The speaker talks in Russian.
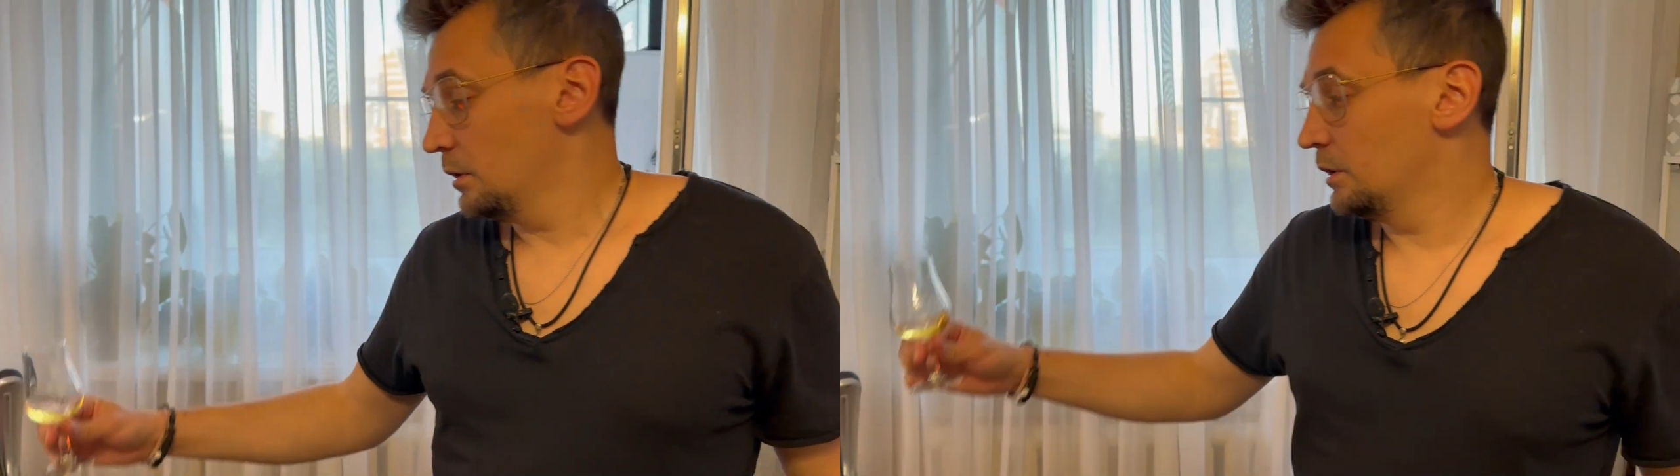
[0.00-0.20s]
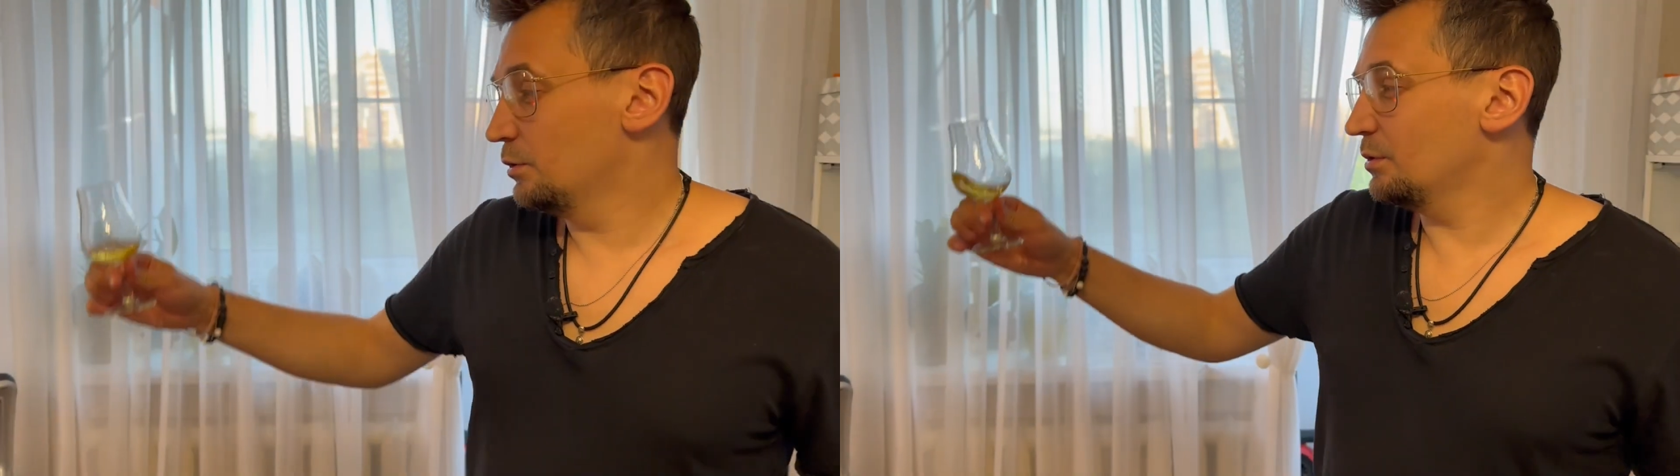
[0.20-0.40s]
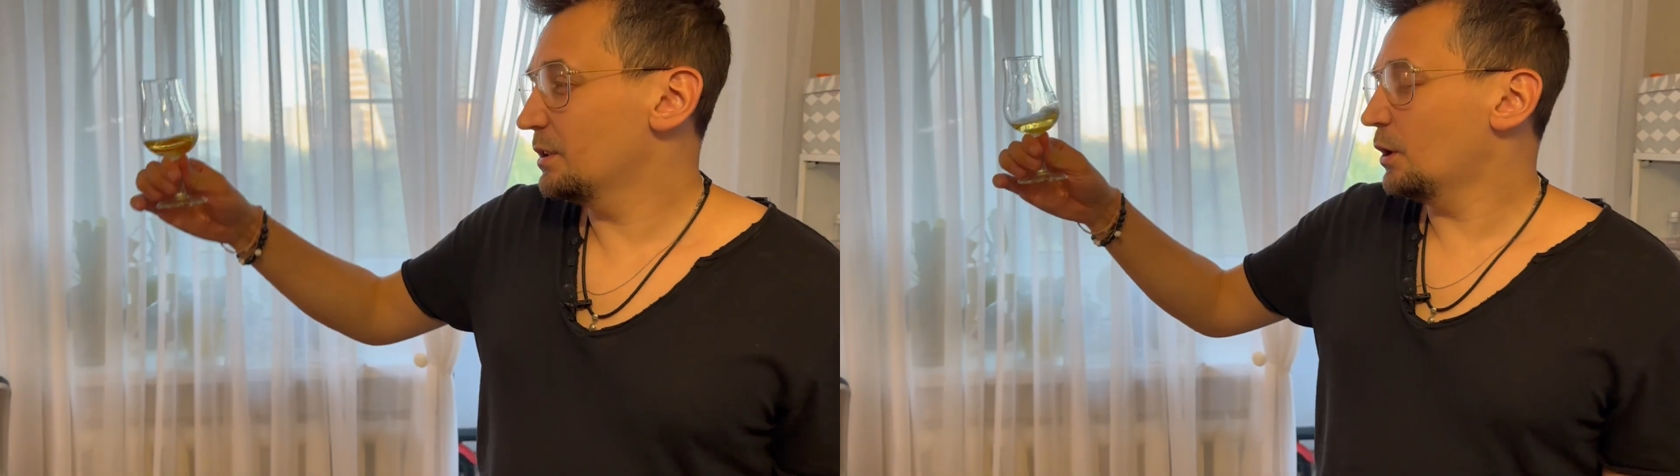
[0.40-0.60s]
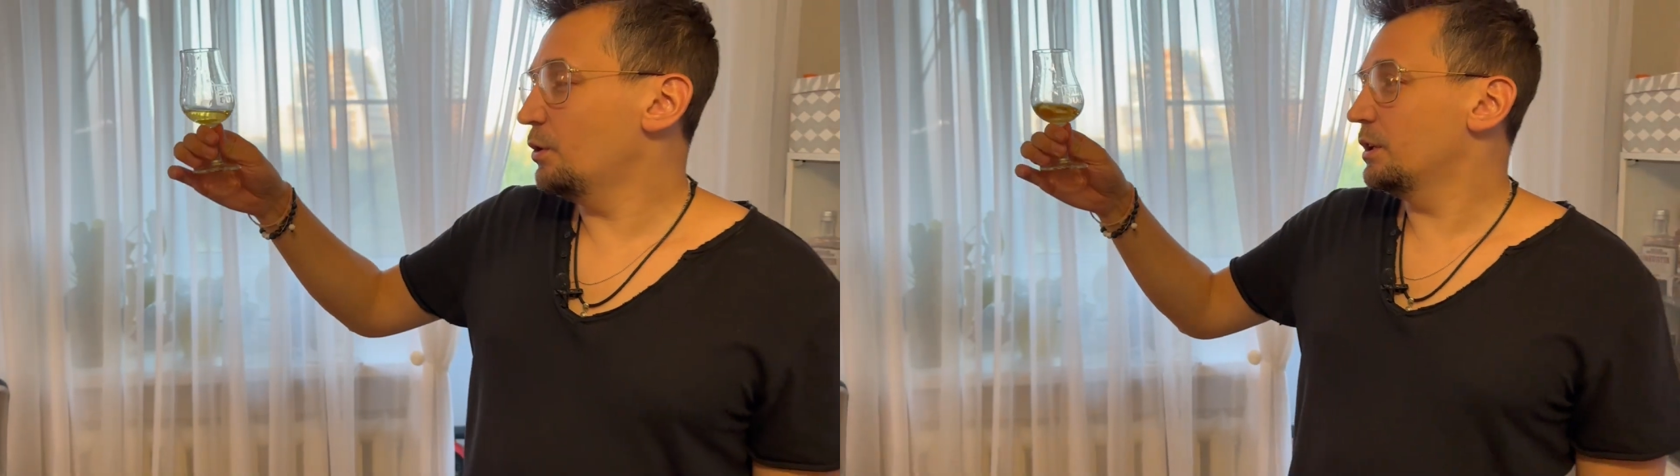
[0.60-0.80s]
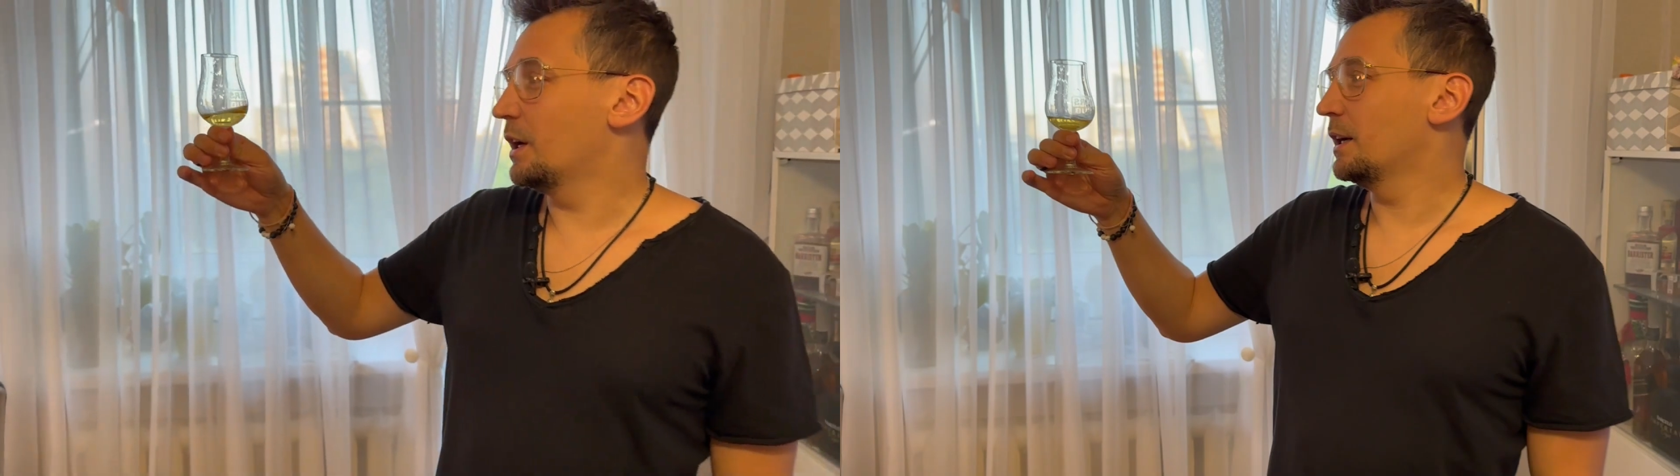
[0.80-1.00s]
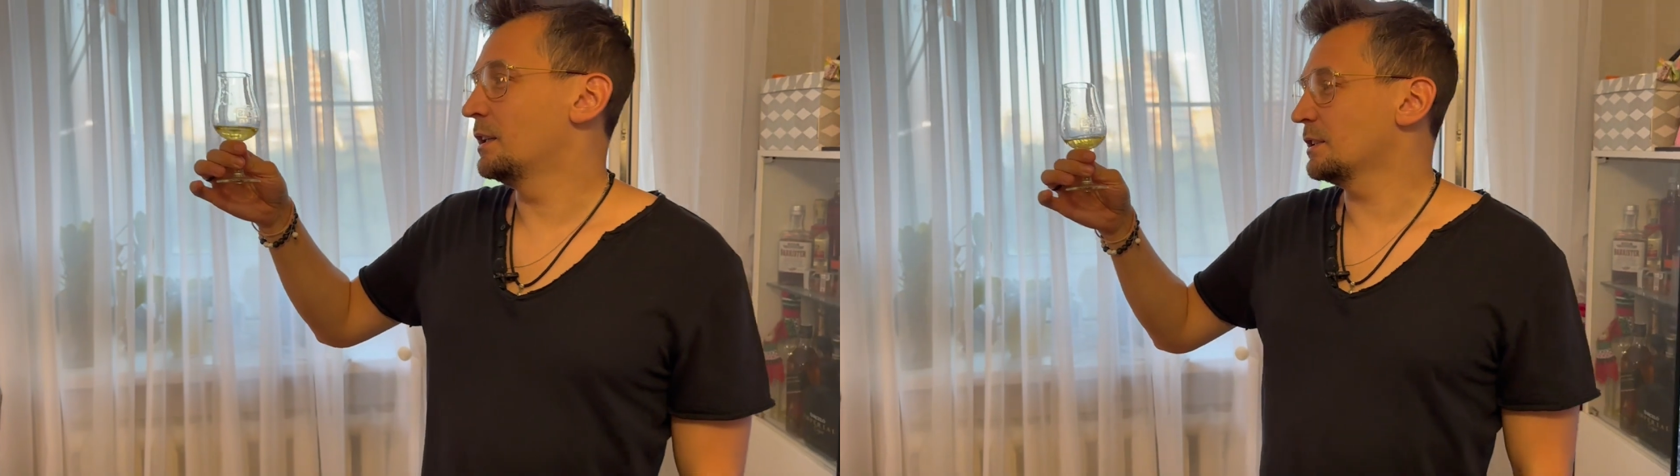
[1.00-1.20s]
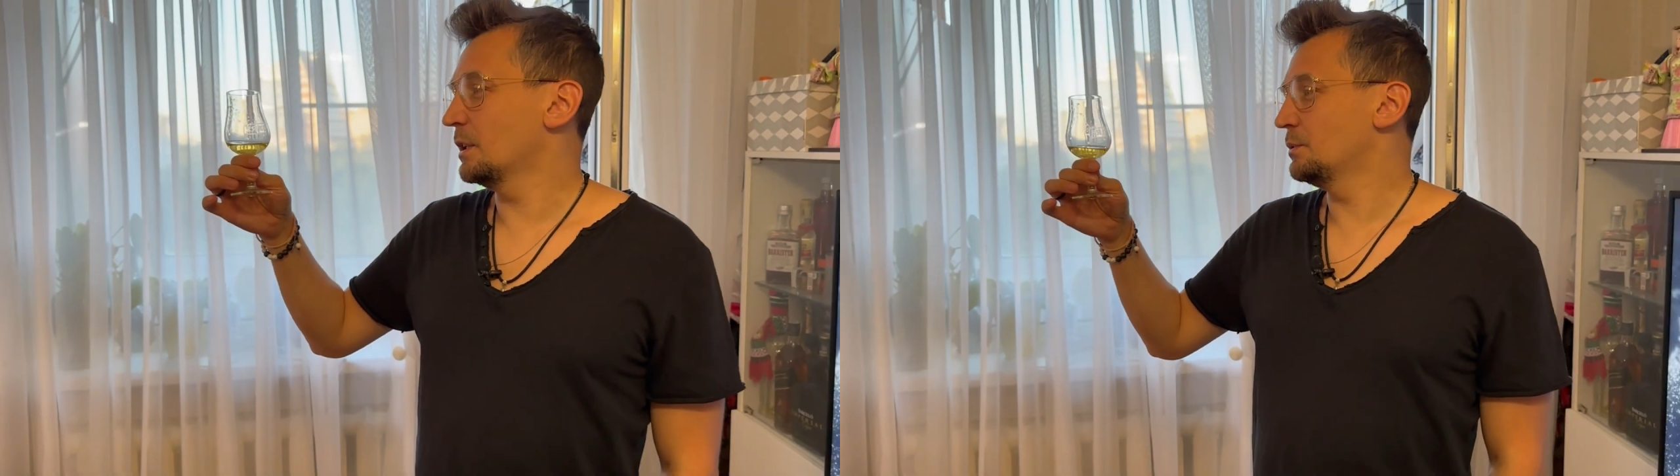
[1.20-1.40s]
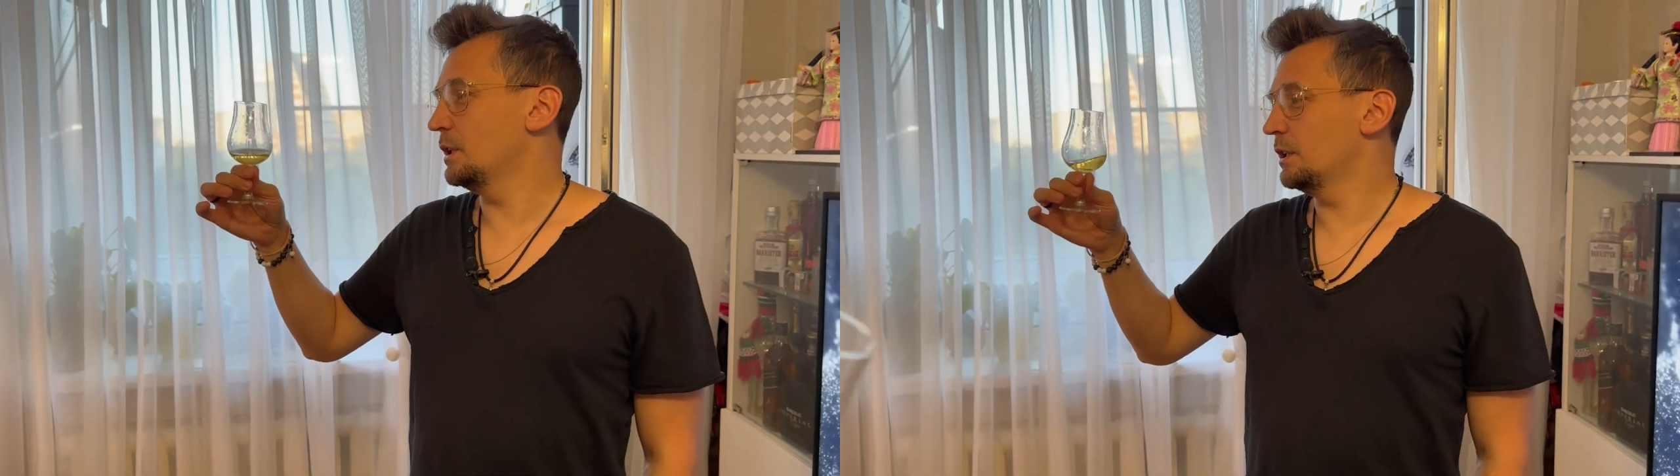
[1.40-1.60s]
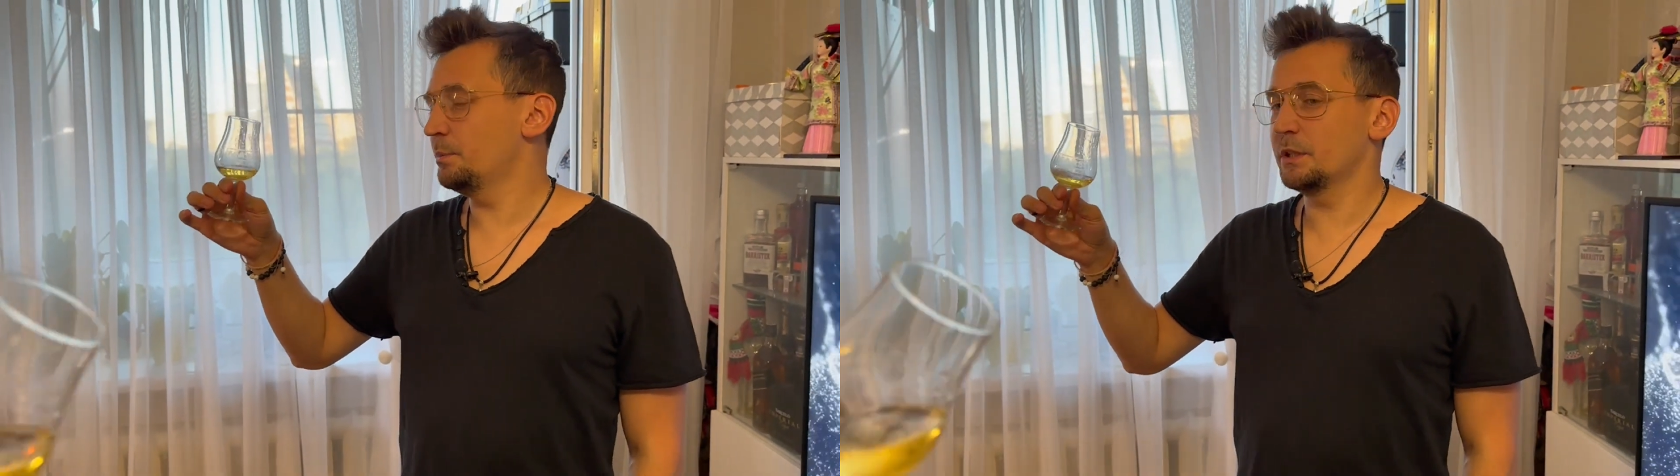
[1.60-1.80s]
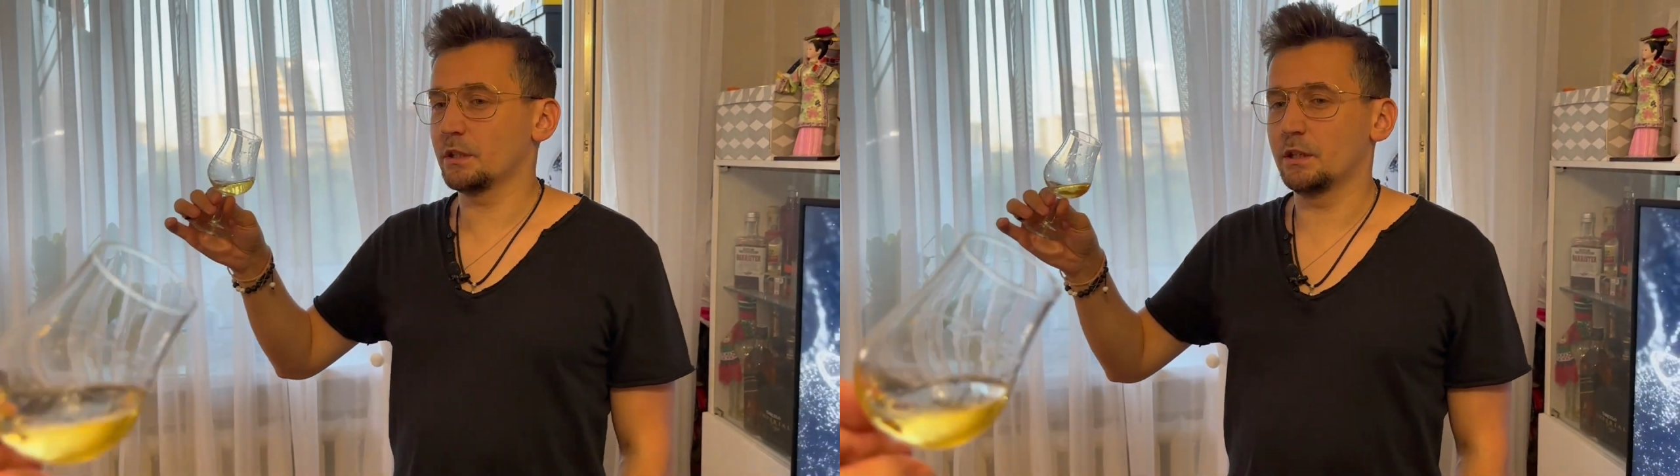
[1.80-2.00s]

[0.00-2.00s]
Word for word: Ну, такой, на самом деле, напиток.